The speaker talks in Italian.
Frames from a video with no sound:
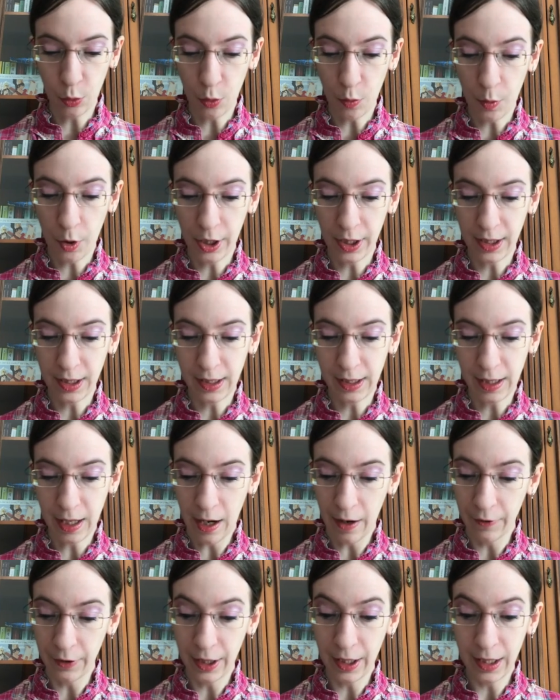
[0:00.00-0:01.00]
un rumore di
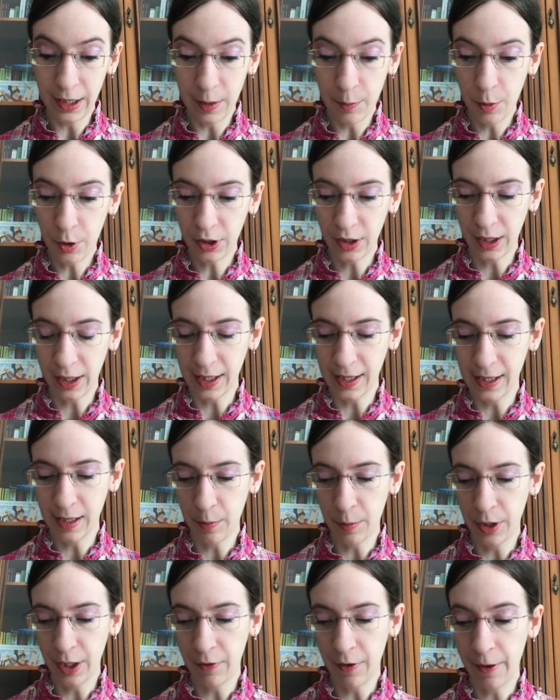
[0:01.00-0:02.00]
chiavi e di porta che si
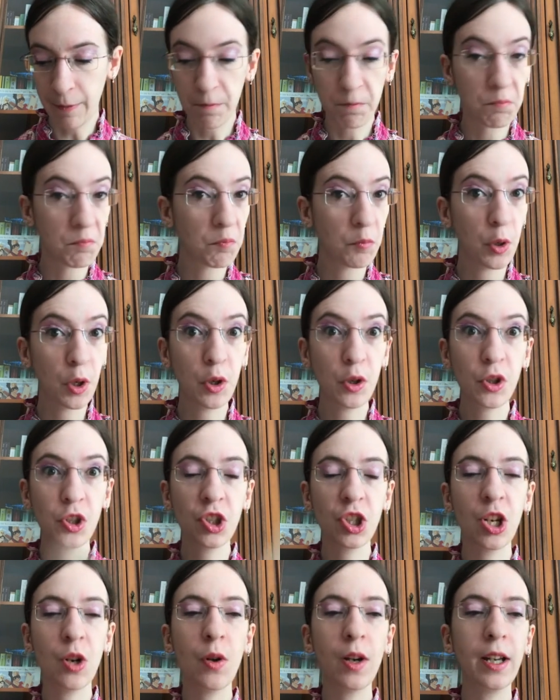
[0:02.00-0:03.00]
apriva. Puoi
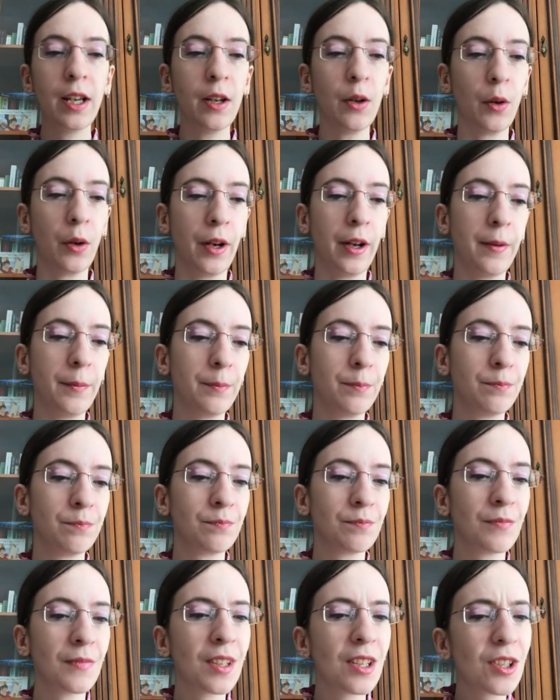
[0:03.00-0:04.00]
conoscerlo anche ora.
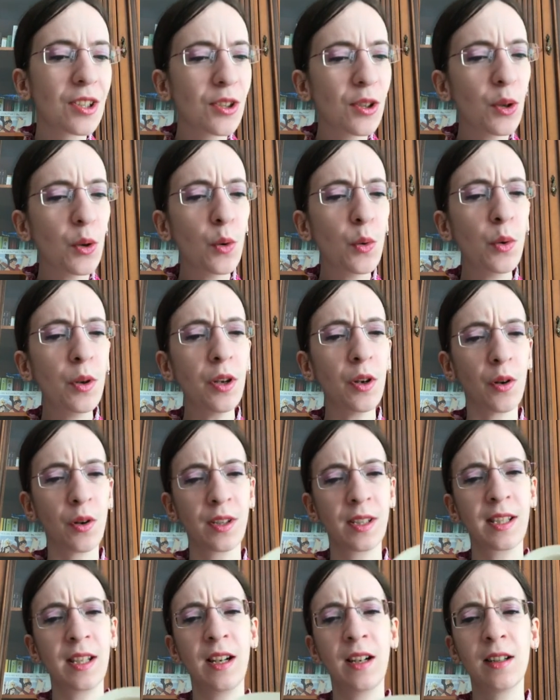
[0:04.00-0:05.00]
Sono
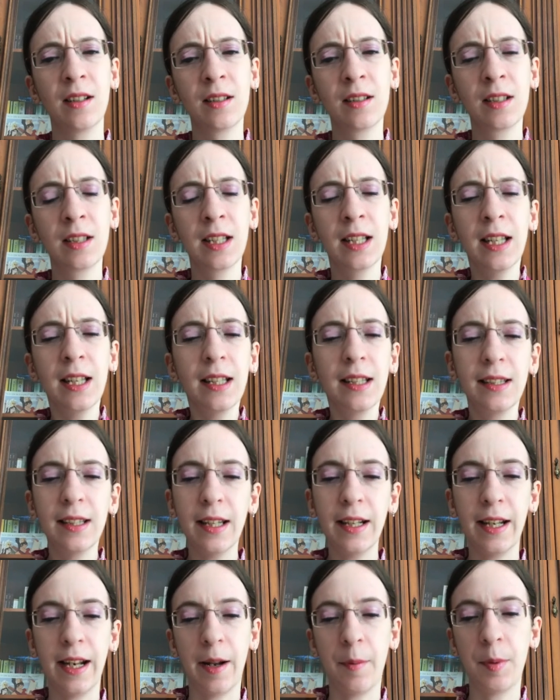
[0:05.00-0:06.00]
curiosa.
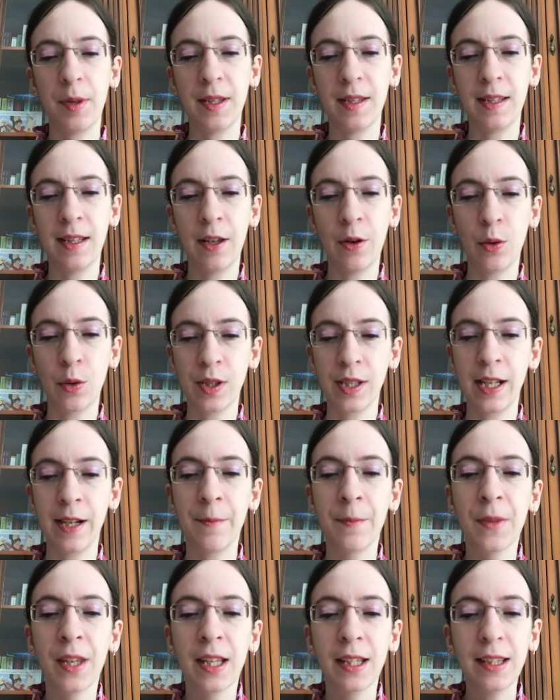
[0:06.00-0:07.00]
Diana era
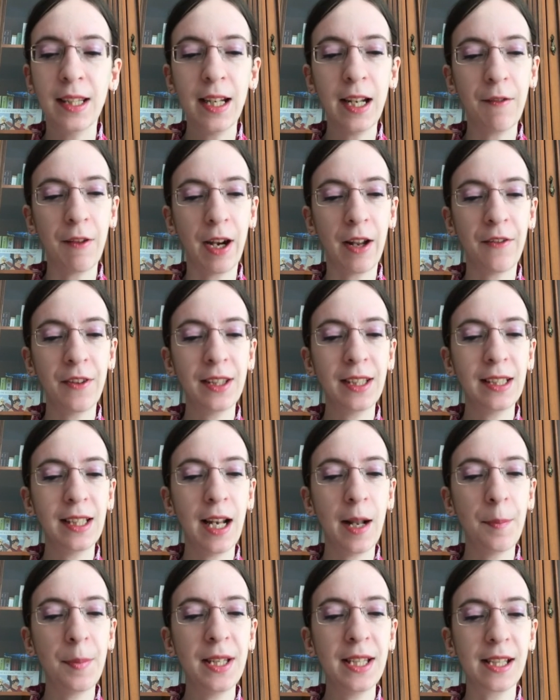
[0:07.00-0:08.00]
pensierosa, teneva la fetta
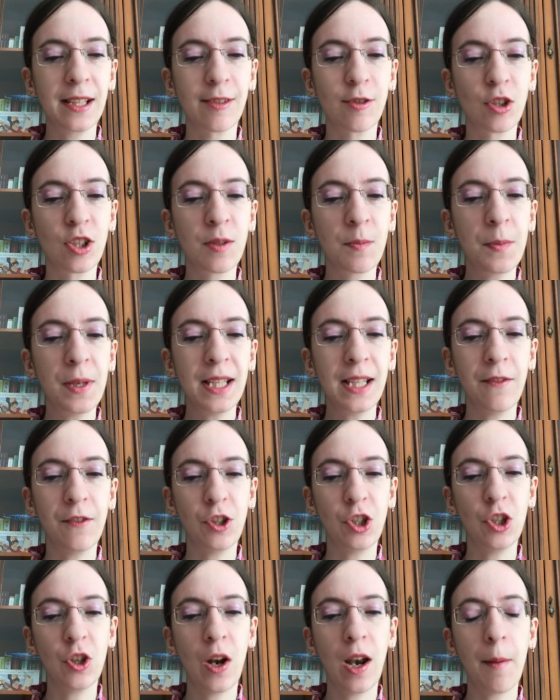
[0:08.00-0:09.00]
della pizza sospesa
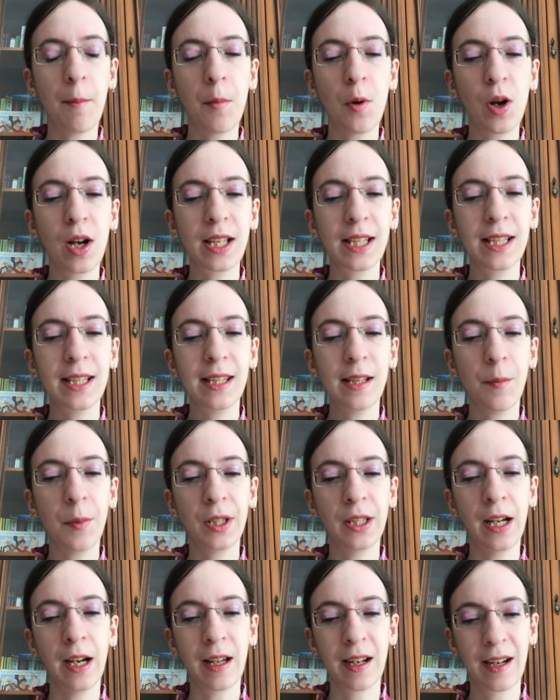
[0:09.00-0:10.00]
vicino alla bocca senza
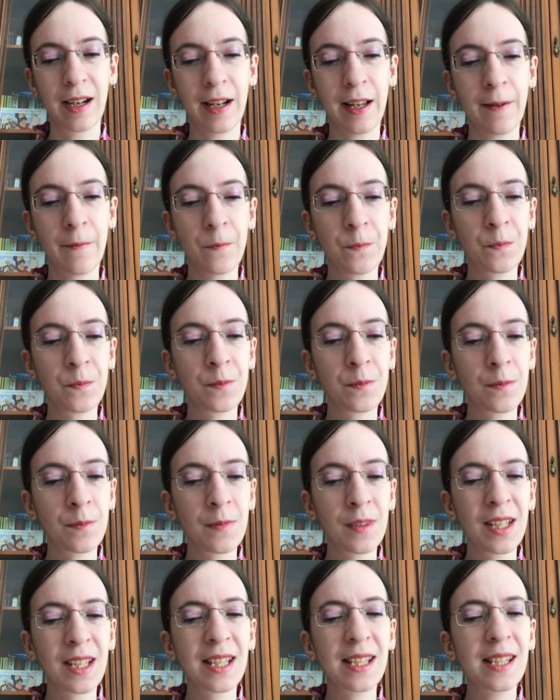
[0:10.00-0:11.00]
badarle.
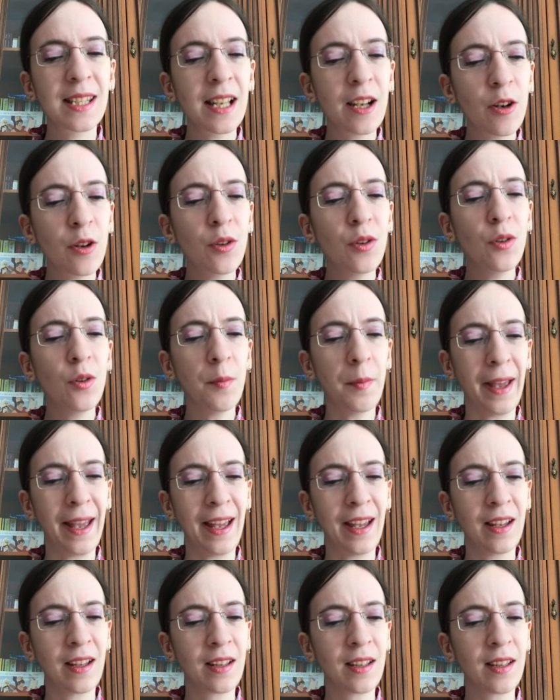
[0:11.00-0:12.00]
Secondo
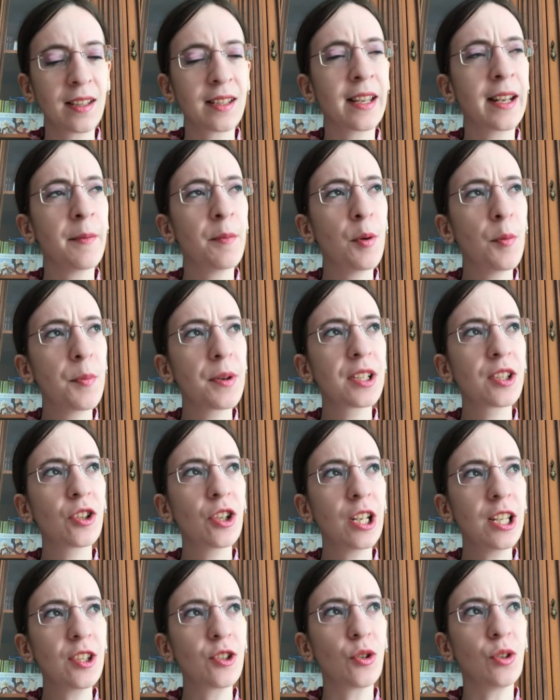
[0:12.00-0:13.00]
me sarebbe un
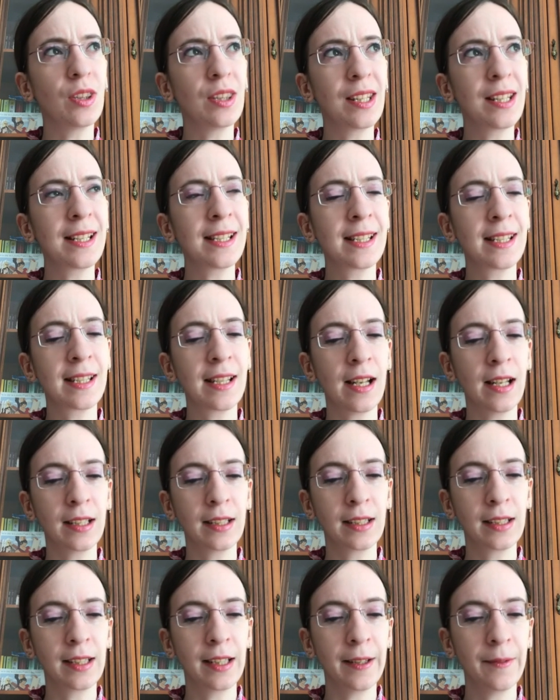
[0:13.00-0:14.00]
personaggio
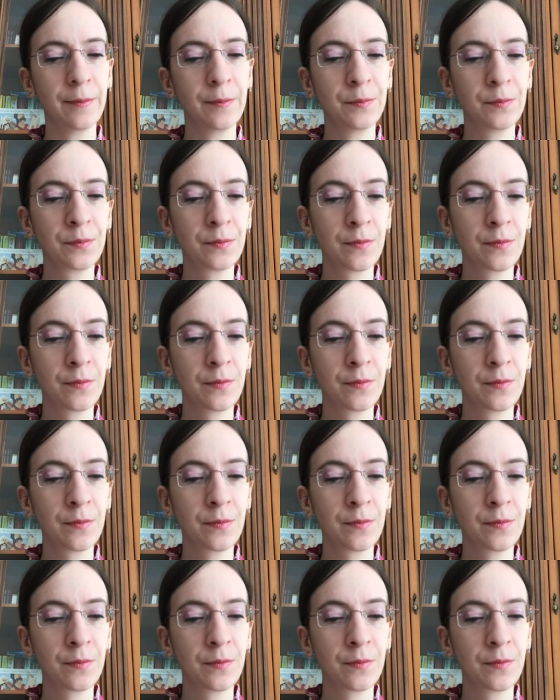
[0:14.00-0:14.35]
interessante.